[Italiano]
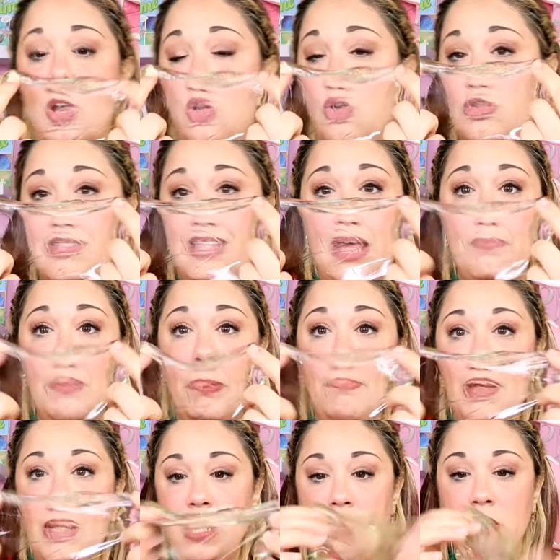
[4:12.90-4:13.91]
lo slime è
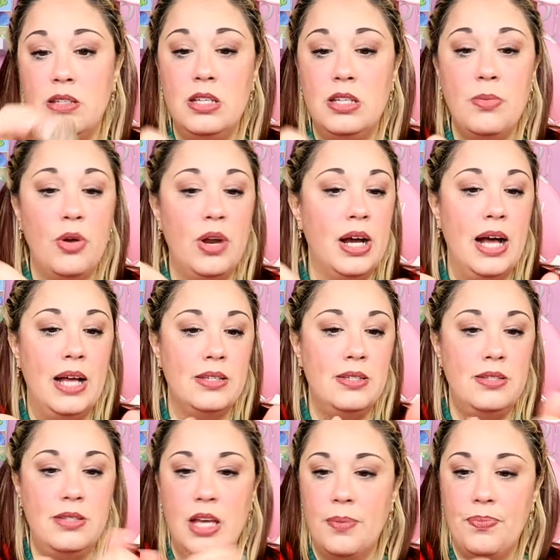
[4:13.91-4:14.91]
bellissimo
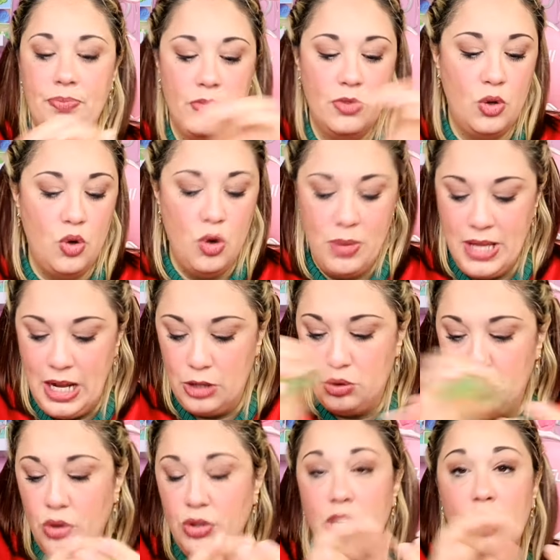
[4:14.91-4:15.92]
ragazzi, come
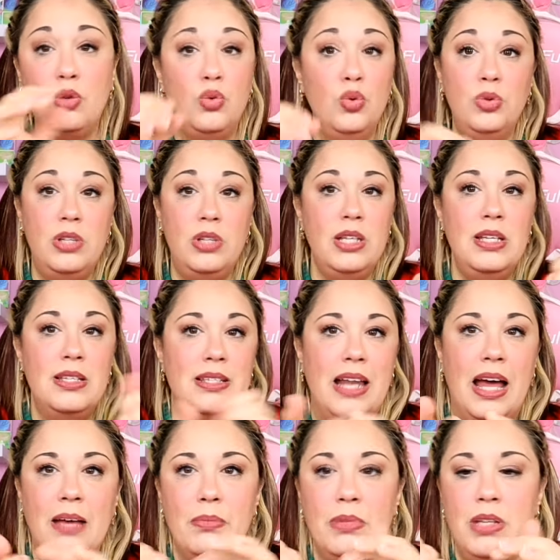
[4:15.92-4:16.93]
d'altronde tutti gli
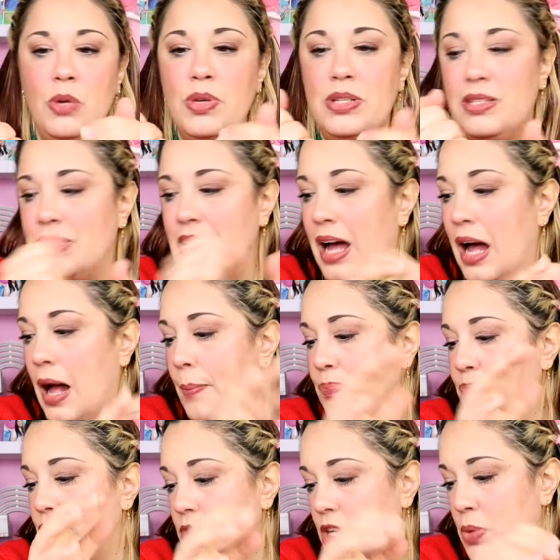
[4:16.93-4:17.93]
slime di questa,
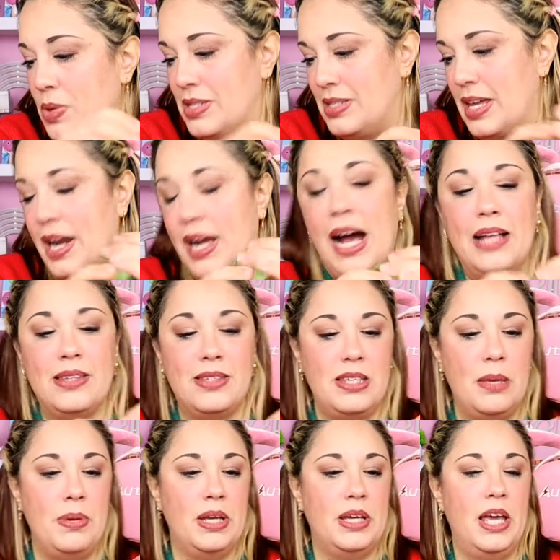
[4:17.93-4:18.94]
di questa,
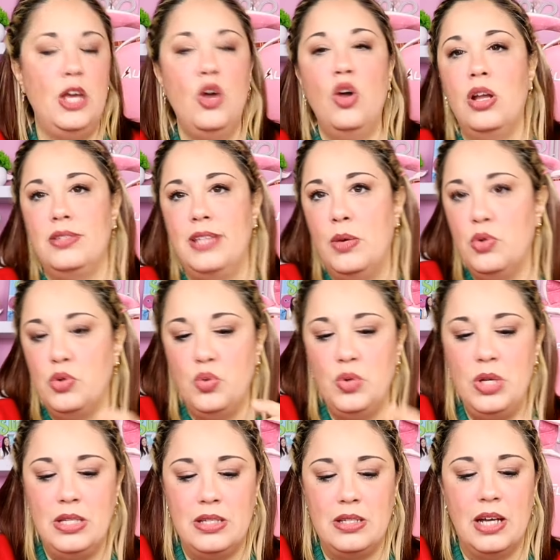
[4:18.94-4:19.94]
ragazza, perché io la seguo su
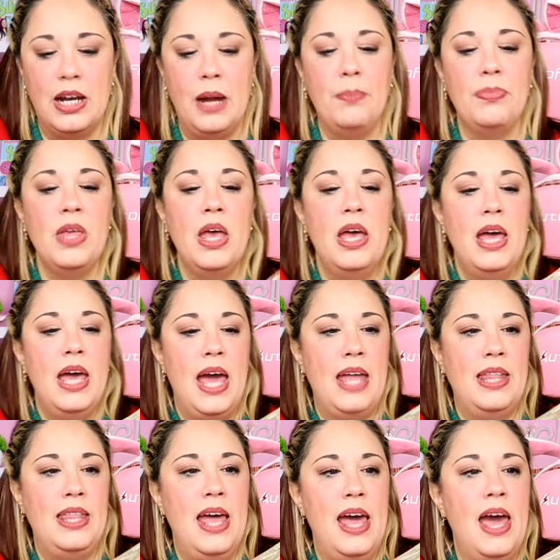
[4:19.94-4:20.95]
Instagram
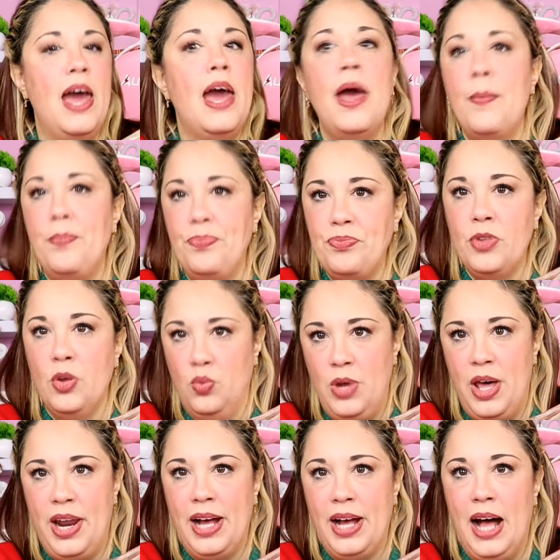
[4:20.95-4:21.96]
ed è mm,
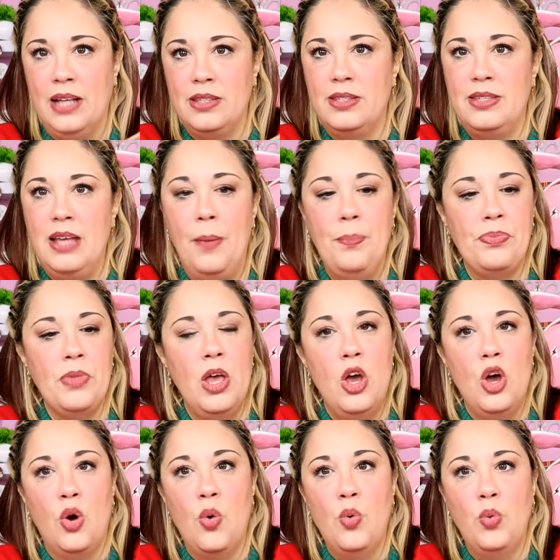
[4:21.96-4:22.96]
una ragazza.
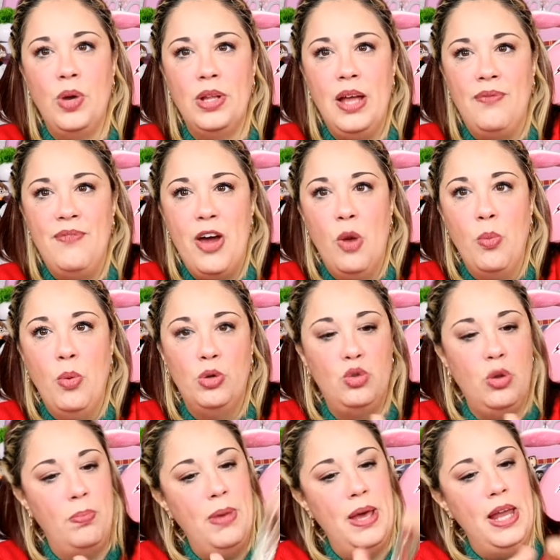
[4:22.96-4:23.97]
Comunque davvero
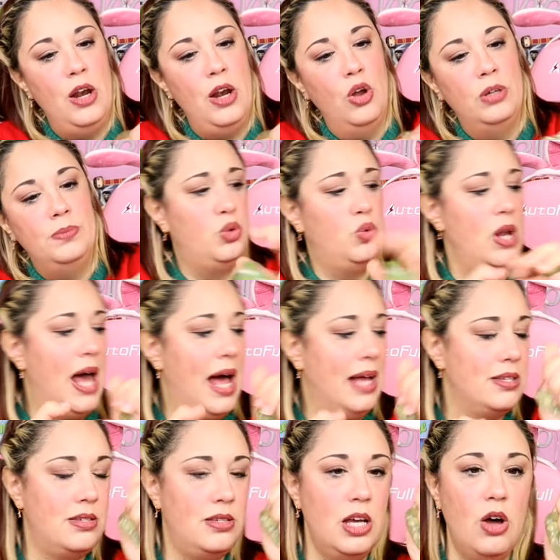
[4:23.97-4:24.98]
molto bello, molto
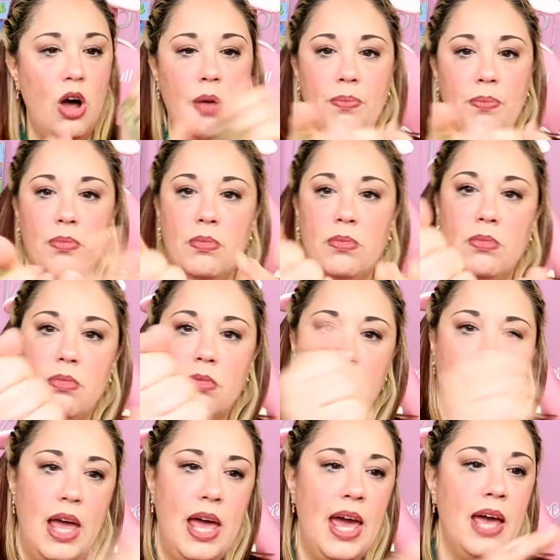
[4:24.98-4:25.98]
elastico
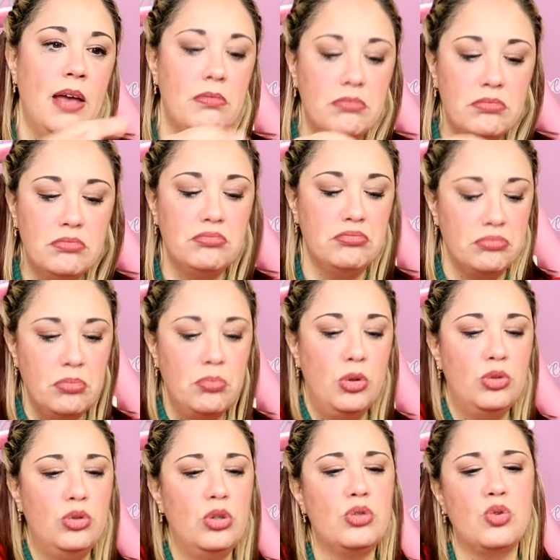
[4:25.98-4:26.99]
e
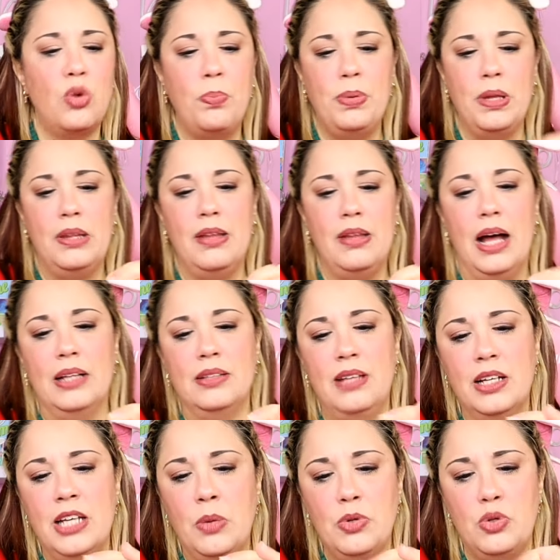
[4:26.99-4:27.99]
molto scoppiettante,
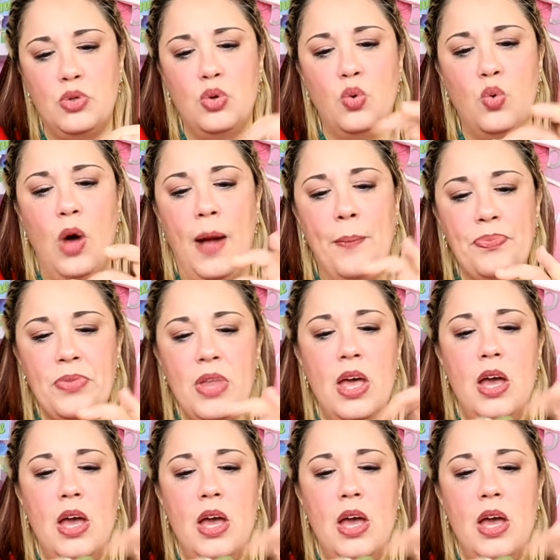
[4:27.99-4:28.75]
anche questo qua